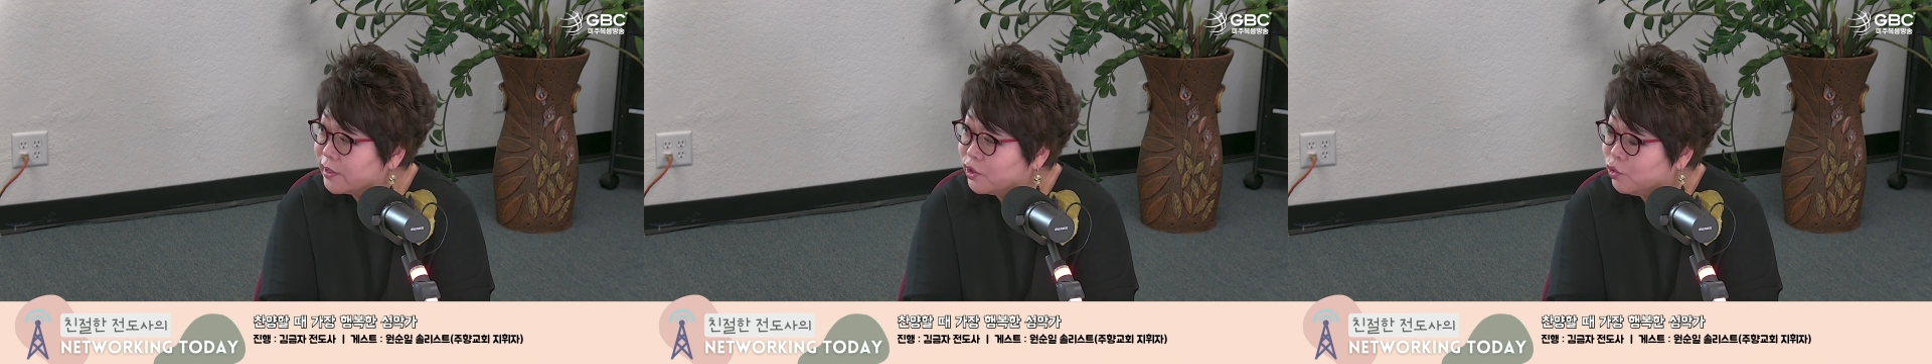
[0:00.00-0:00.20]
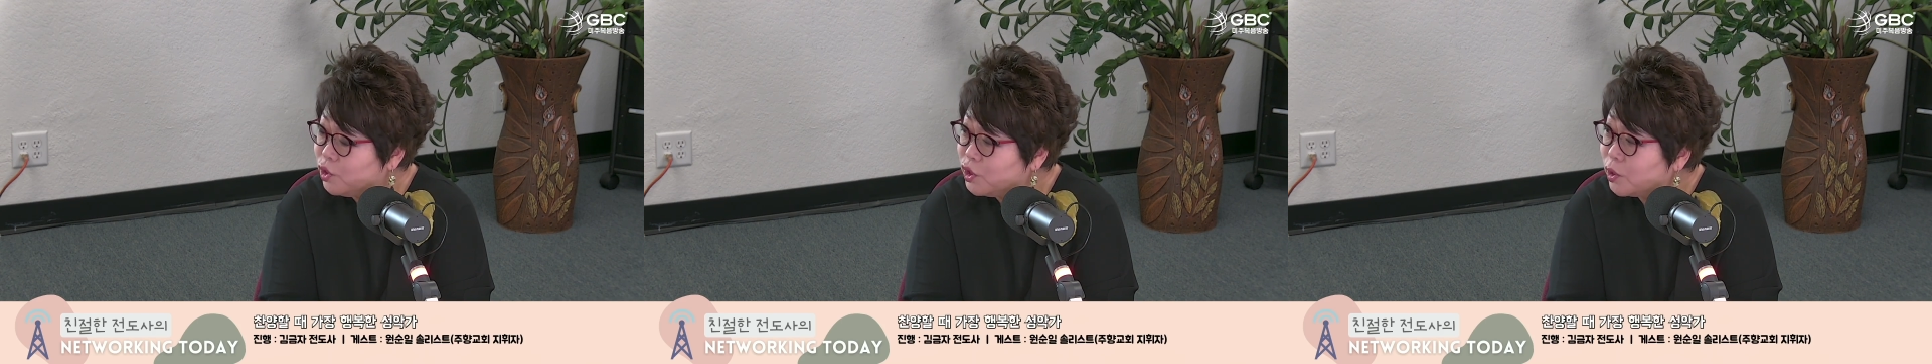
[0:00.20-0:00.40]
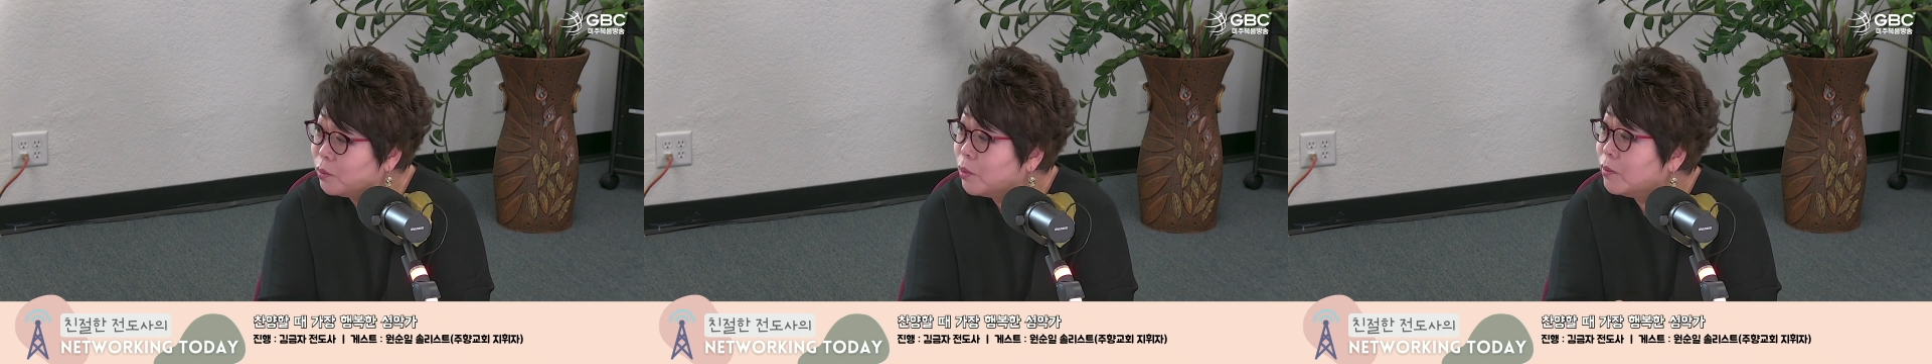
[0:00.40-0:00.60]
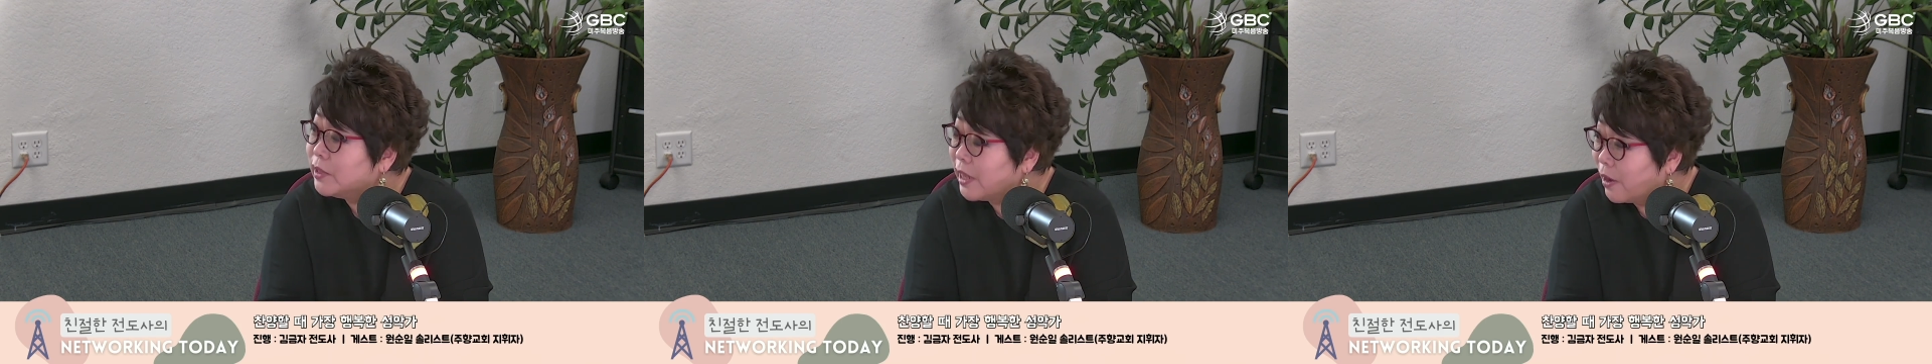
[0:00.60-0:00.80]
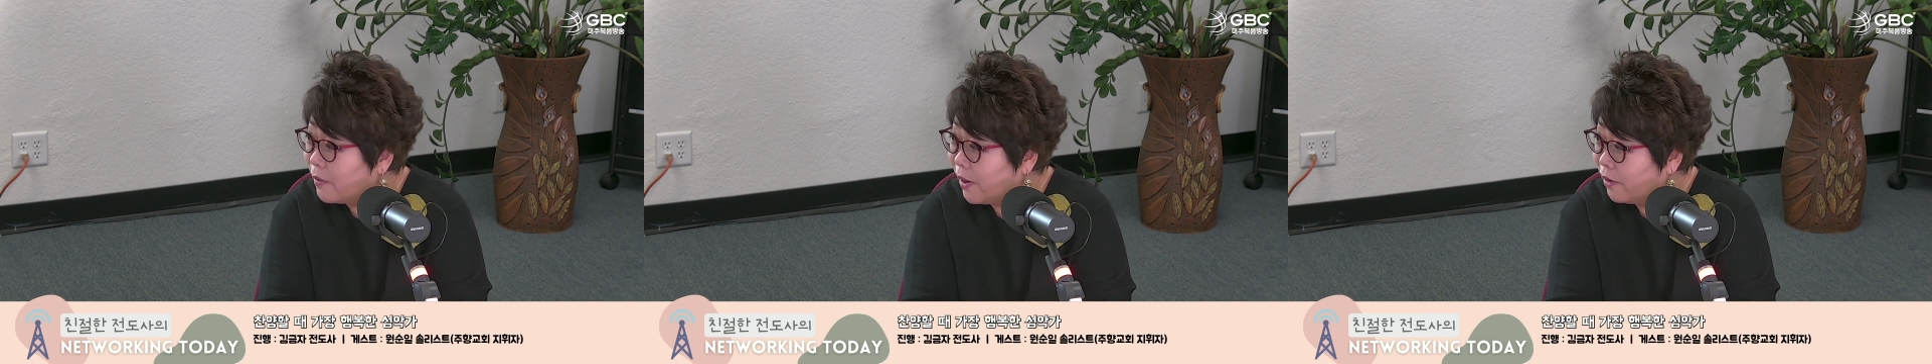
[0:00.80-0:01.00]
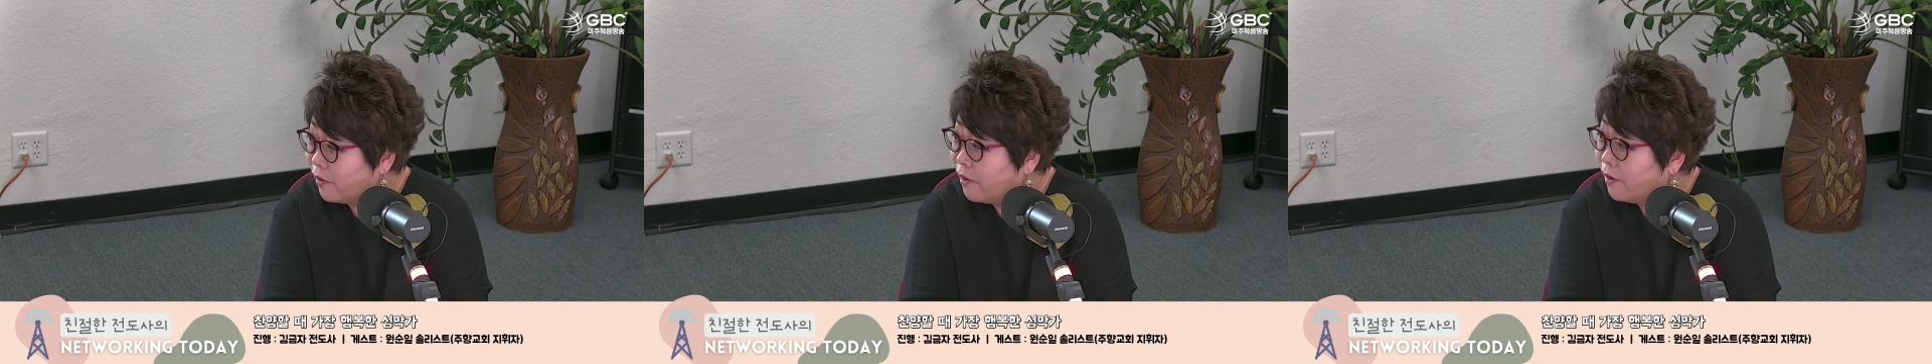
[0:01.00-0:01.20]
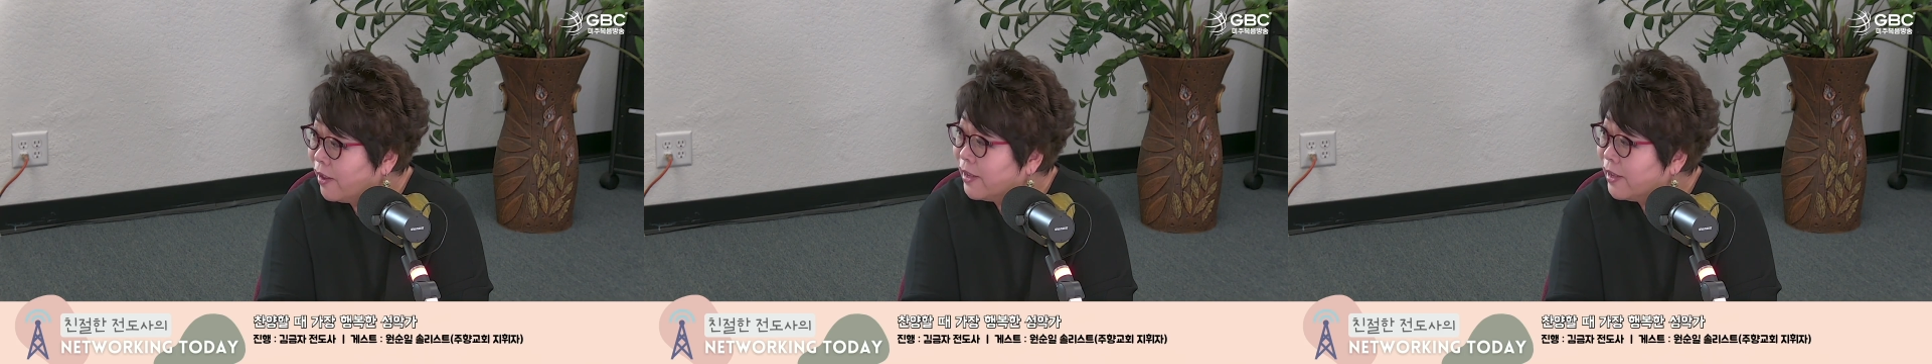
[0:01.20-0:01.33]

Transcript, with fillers: 뒤져보면 나와요.